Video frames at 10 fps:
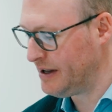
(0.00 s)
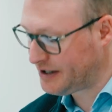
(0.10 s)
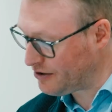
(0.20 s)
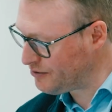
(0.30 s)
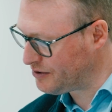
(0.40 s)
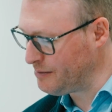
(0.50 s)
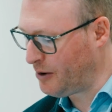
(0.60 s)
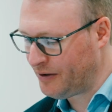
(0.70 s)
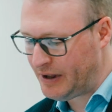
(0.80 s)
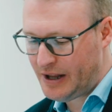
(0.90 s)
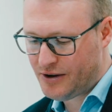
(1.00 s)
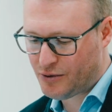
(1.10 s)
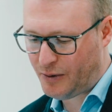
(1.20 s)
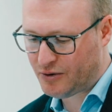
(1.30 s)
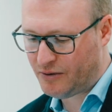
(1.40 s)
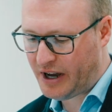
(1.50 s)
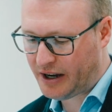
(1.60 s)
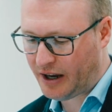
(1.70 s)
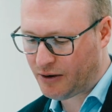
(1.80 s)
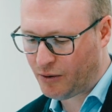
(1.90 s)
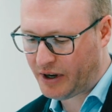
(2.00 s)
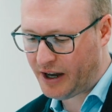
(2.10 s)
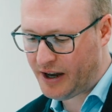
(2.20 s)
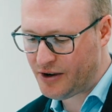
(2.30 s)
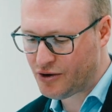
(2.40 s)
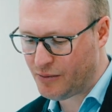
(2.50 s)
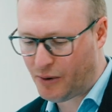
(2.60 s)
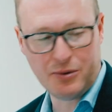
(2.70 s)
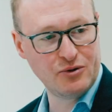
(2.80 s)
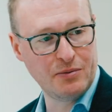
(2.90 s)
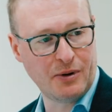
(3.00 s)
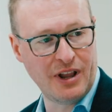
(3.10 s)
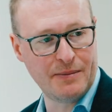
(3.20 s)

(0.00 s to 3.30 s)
Tiens justement, je pense qu'on a un cas concret. Je te propose de prendre